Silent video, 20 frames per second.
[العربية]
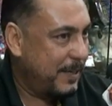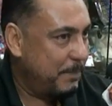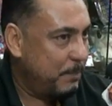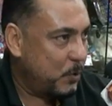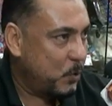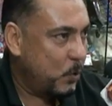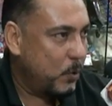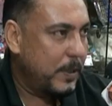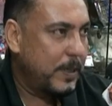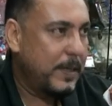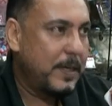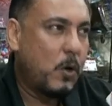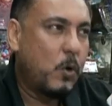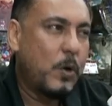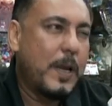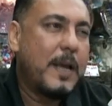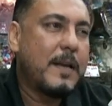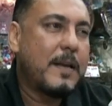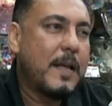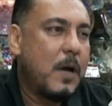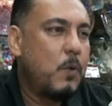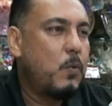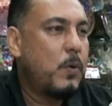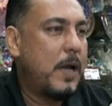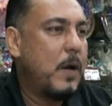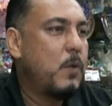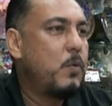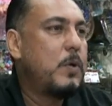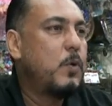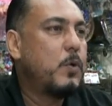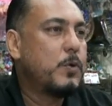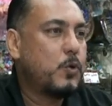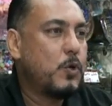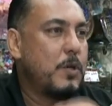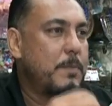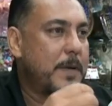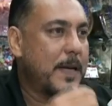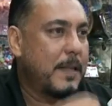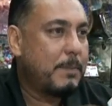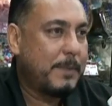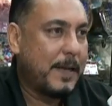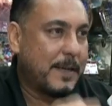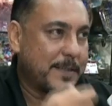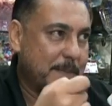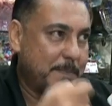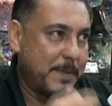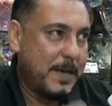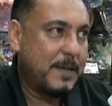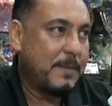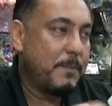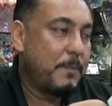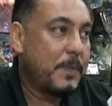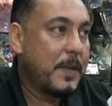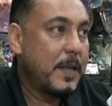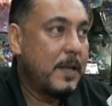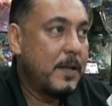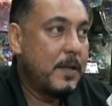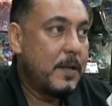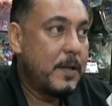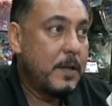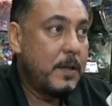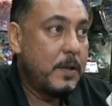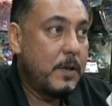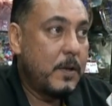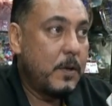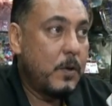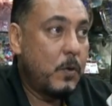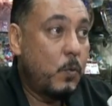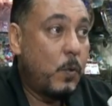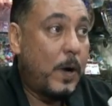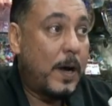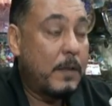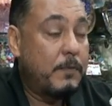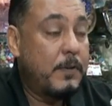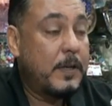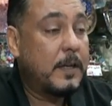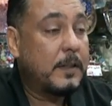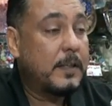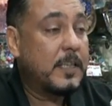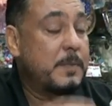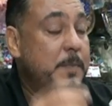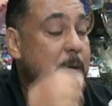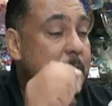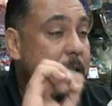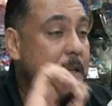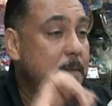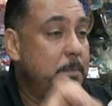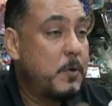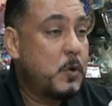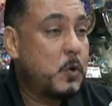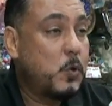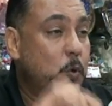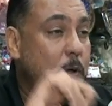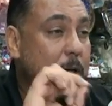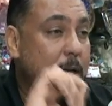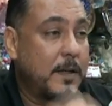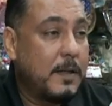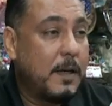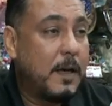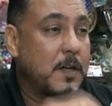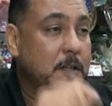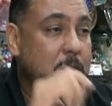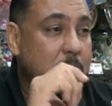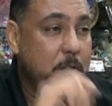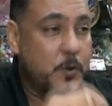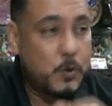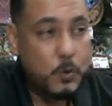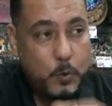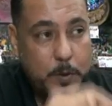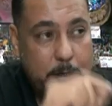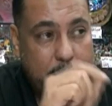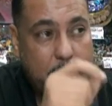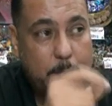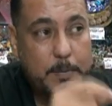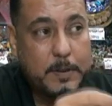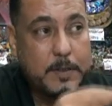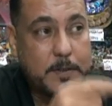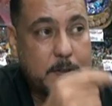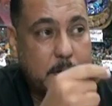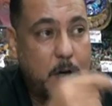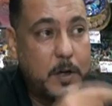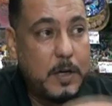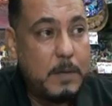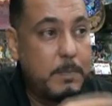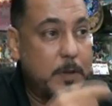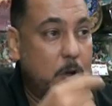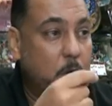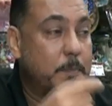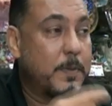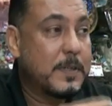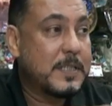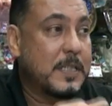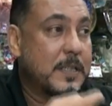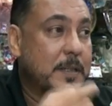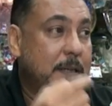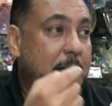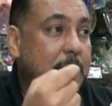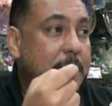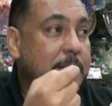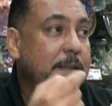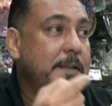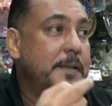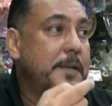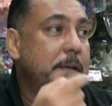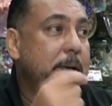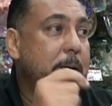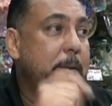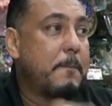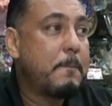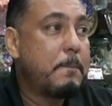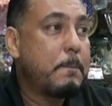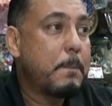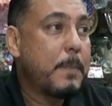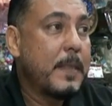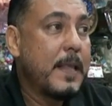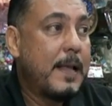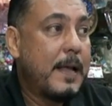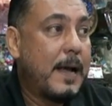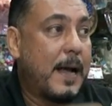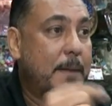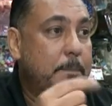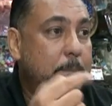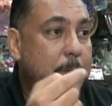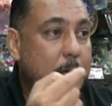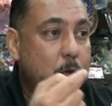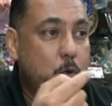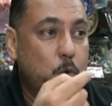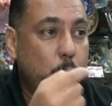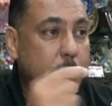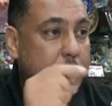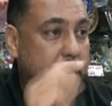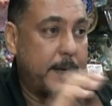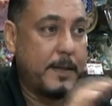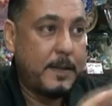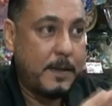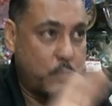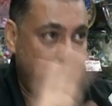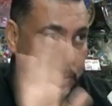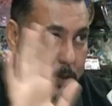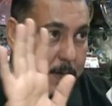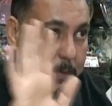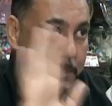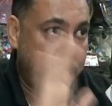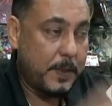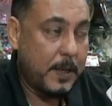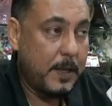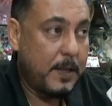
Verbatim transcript: لب سوري الا قليل قوي او اللي هو سوري البلد بتاع زمان وعلى فكره تسميه لب سوري لان اصلا سوريا كانت بتزرع اللب دوت بس كان آه، حبايه سوداء كده كلها